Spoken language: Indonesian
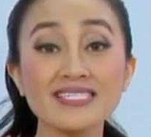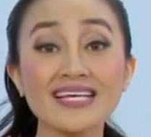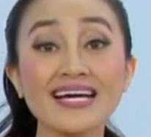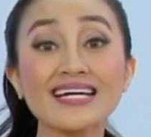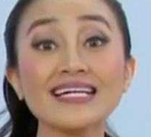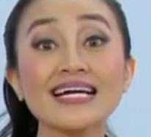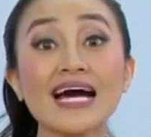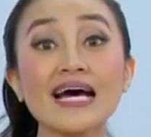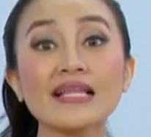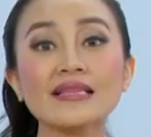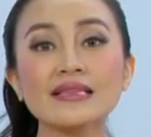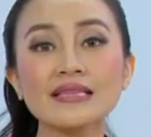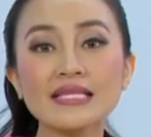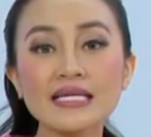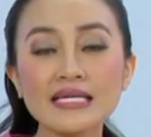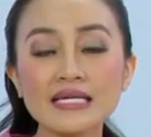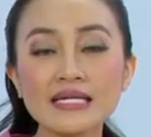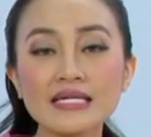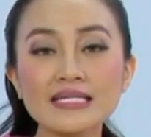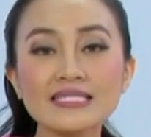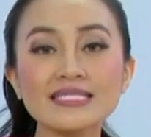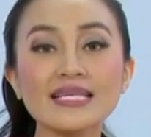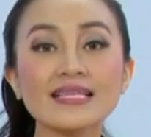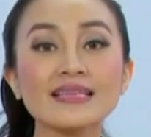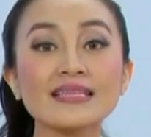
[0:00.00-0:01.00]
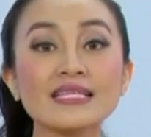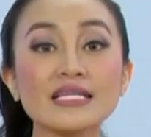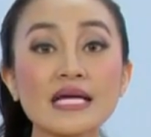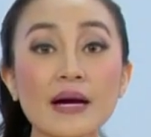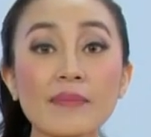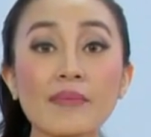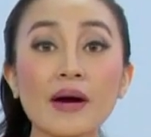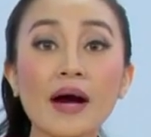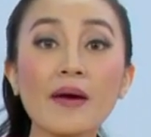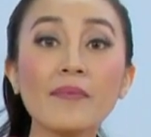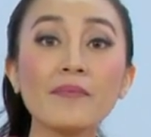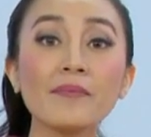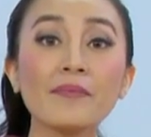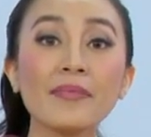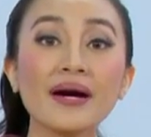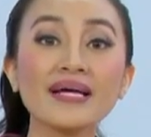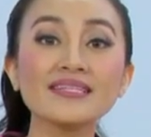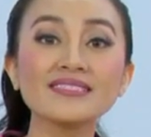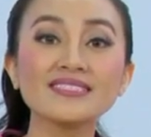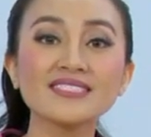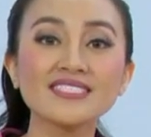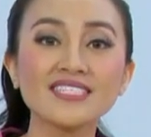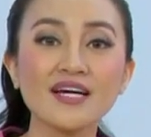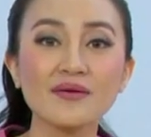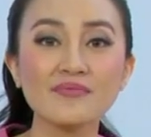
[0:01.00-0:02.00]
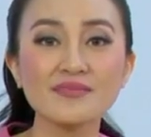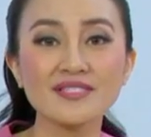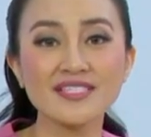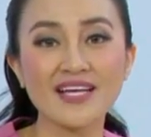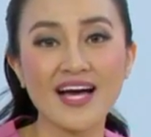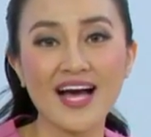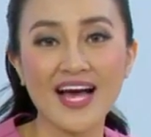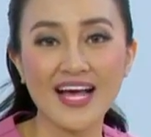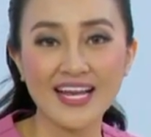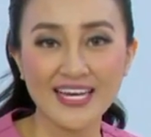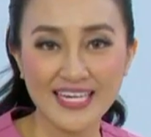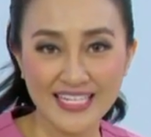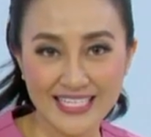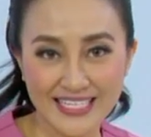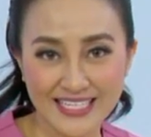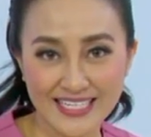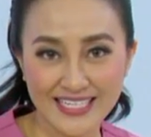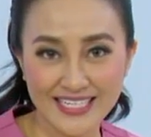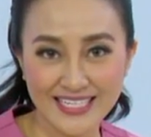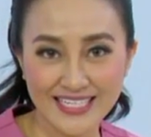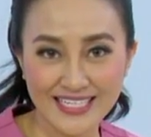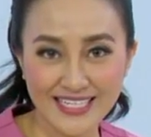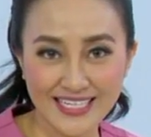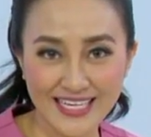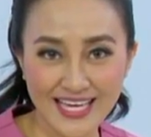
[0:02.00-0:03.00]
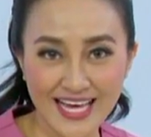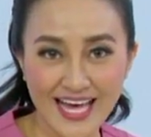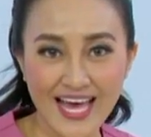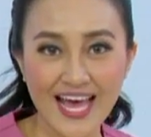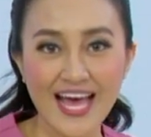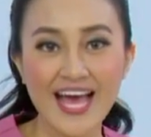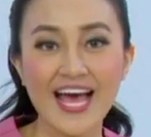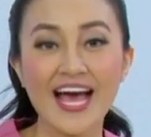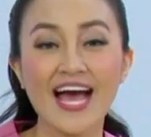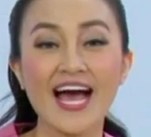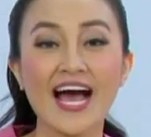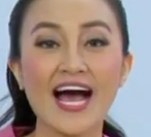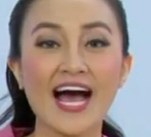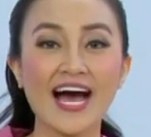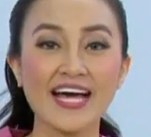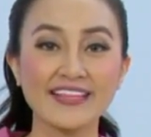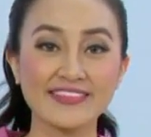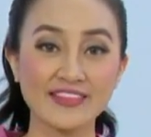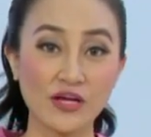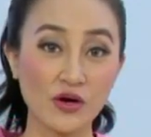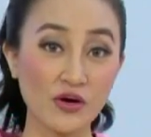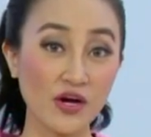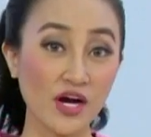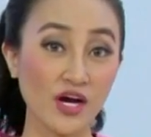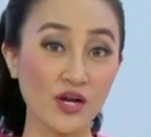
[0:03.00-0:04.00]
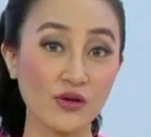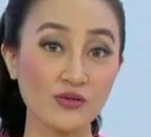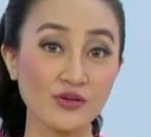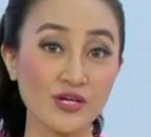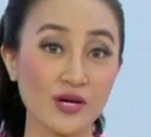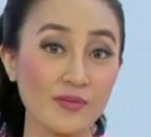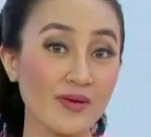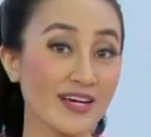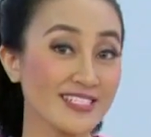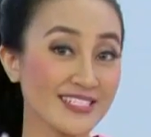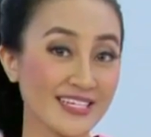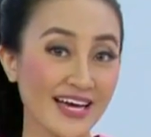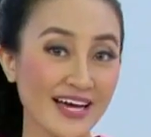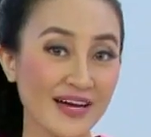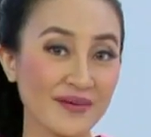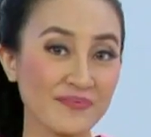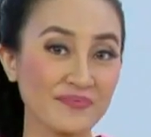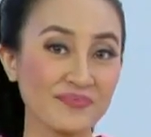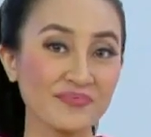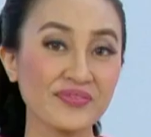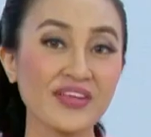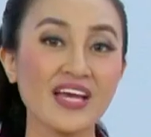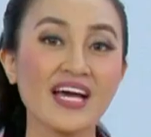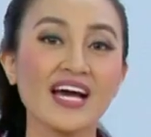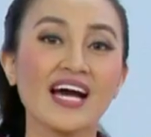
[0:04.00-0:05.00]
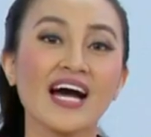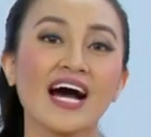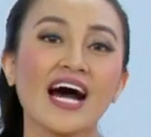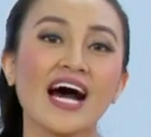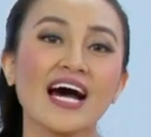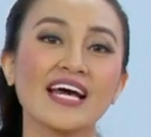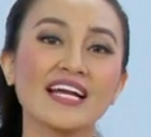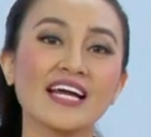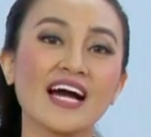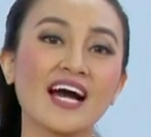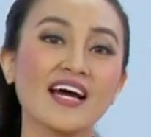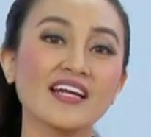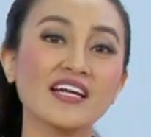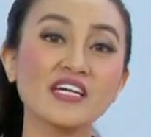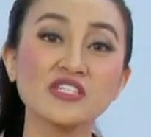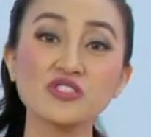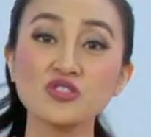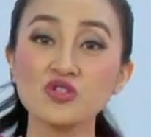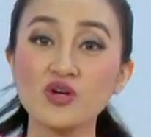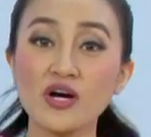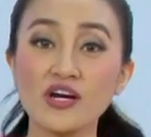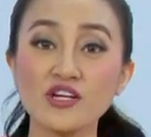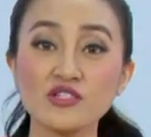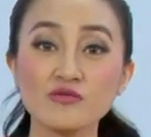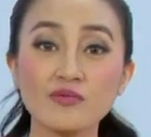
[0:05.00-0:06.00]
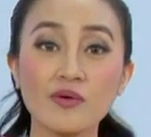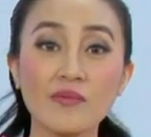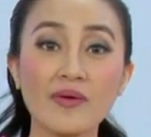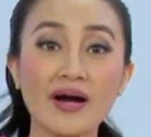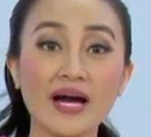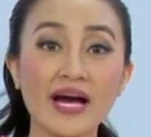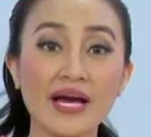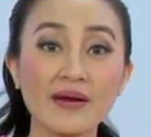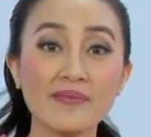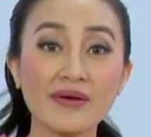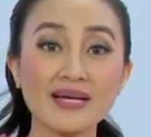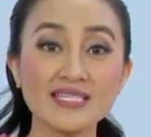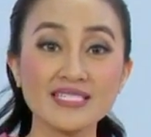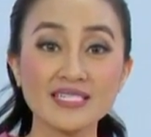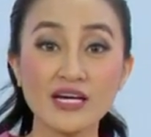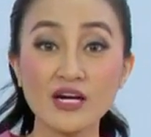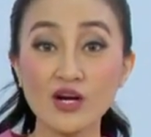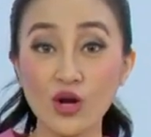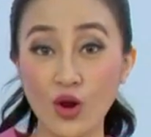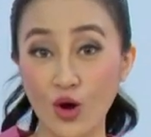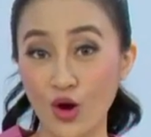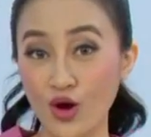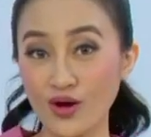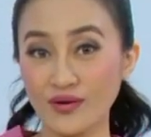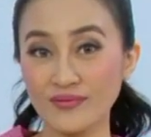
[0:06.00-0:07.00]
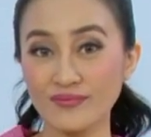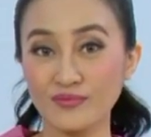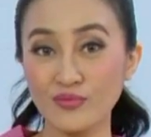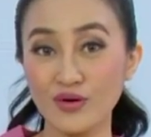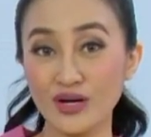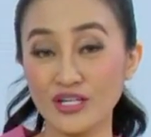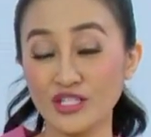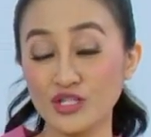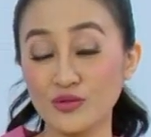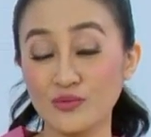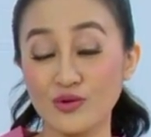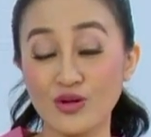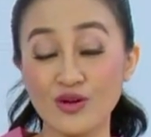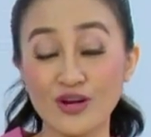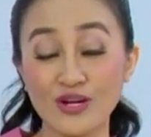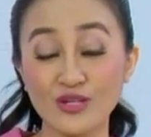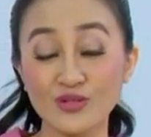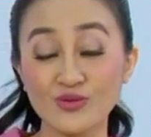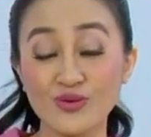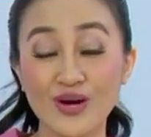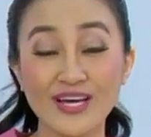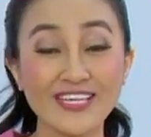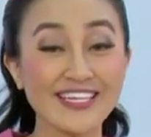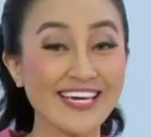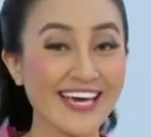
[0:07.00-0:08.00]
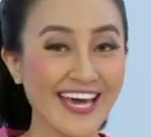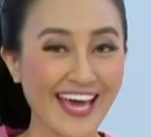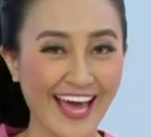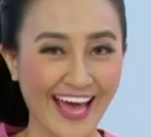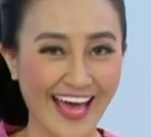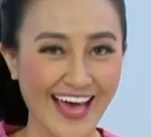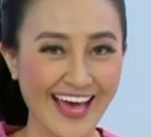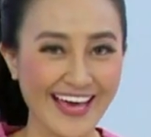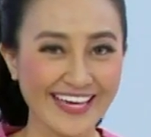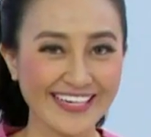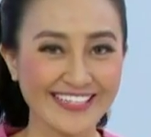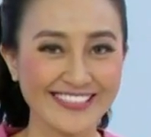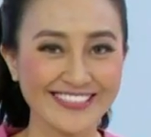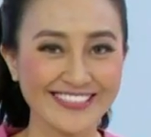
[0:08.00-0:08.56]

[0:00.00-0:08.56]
bisa ganti setiap 4 jam sekali. Atau kalau udah basah, anak-anak juga harus memakai masker loh, bukan cuma orang tuanya ya.